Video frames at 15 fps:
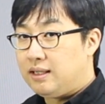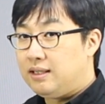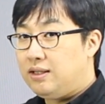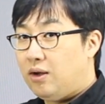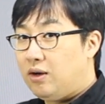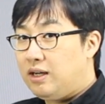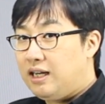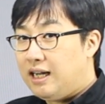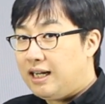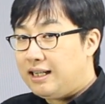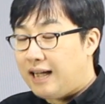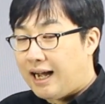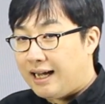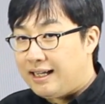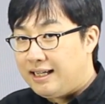그
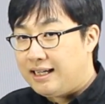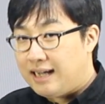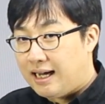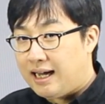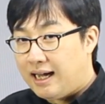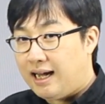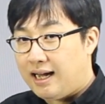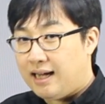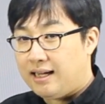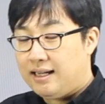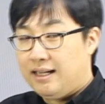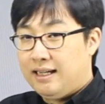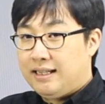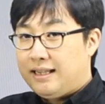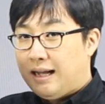영리한 아이가
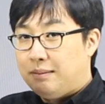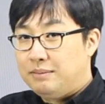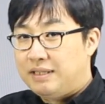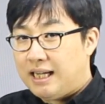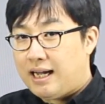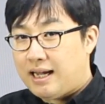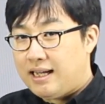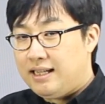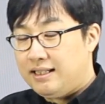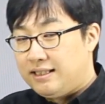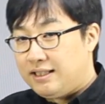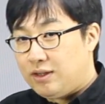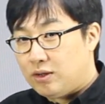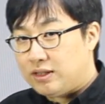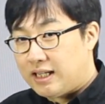
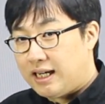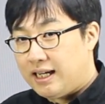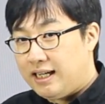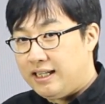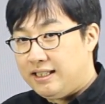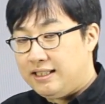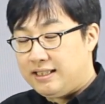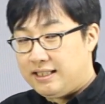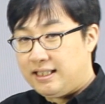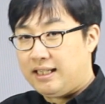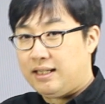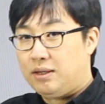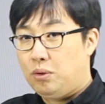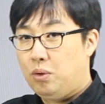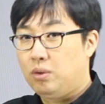남자아이인지
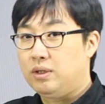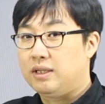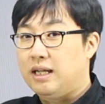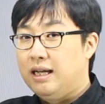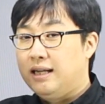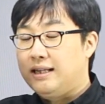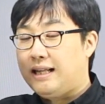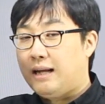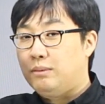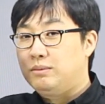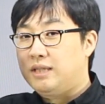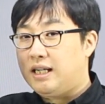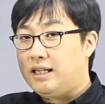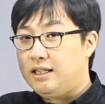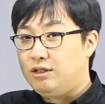여자아이인지 혹은
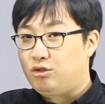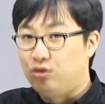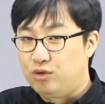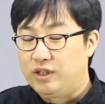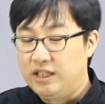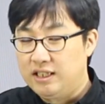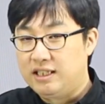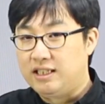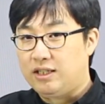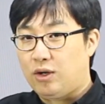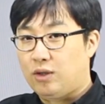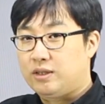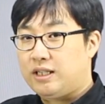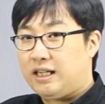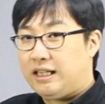남자아이 둘인지
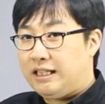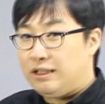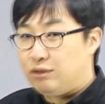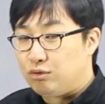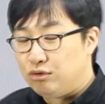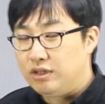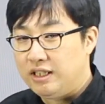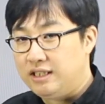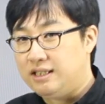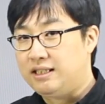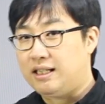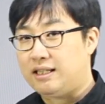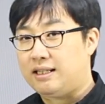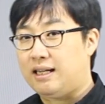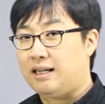여자아이
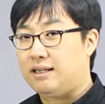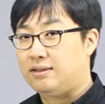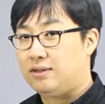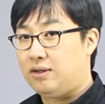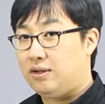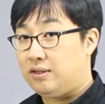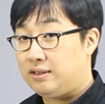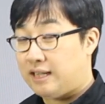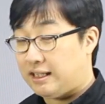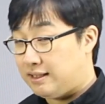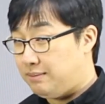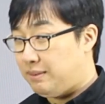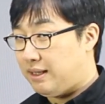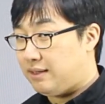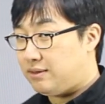둘인지에 따라서
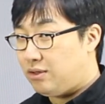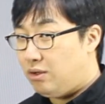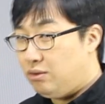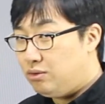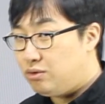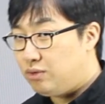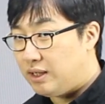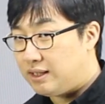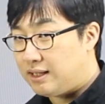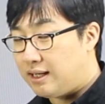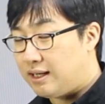다시 말해 성수에